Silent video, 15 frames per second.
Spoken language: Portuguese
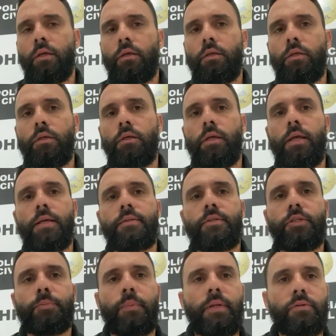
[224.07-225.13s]
e
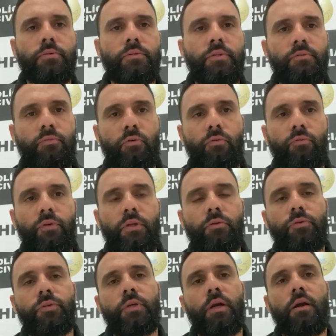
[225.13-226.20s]
esses presos
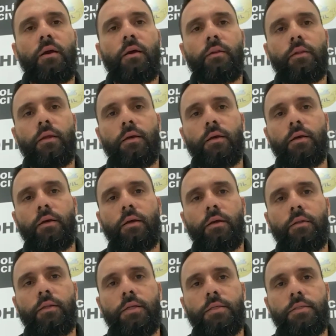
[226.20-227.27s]
envolvidos na,
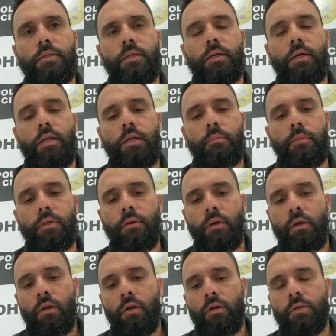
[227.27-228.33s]
nesse crime
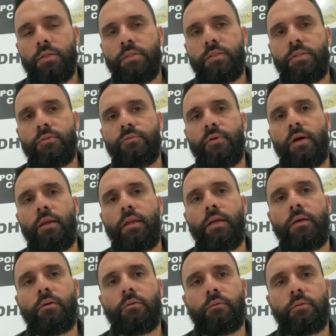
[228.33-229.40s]
se
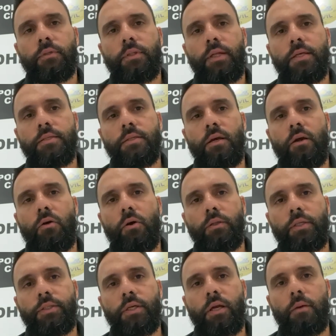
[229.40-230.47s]
valeram dessa
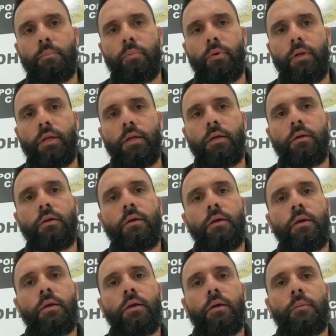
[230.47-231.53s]
roda de capoeira
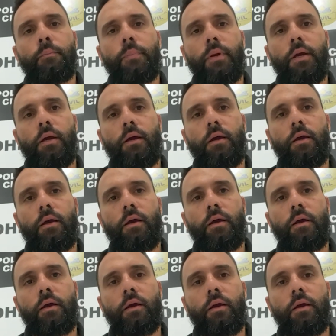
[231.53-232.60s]

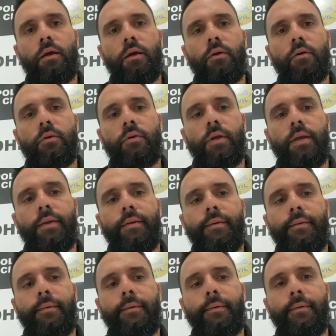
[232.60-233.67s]
para
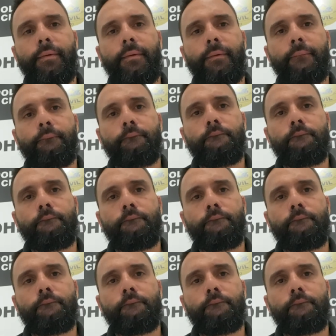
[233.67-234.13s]
é,